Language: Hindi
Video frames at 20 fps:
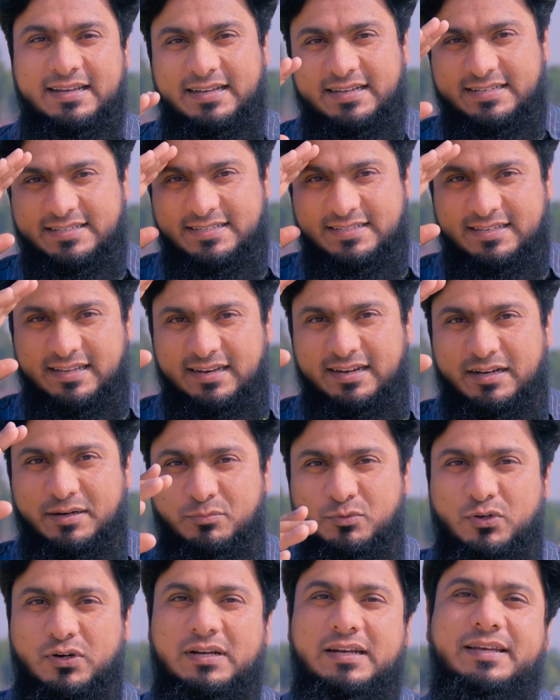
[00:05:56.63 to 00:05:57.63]

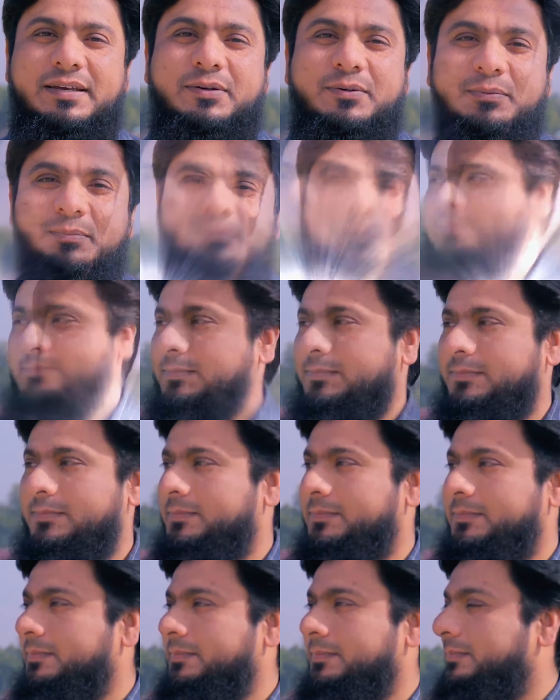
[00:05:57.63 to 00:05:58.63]

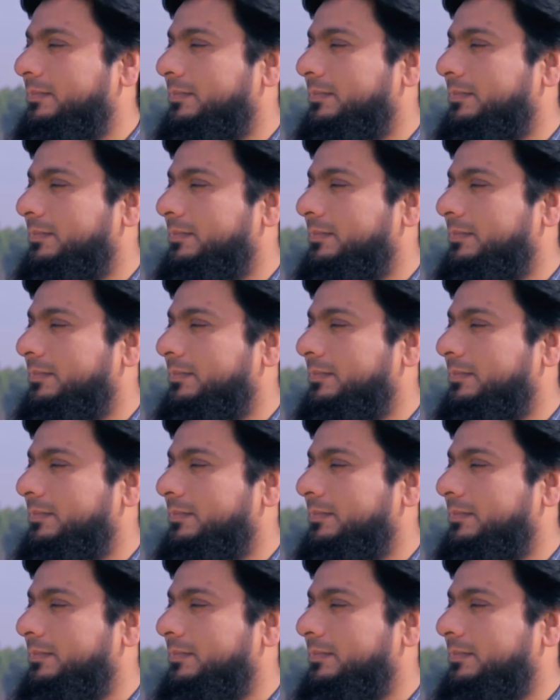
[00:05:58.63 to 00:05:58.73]
असलकुम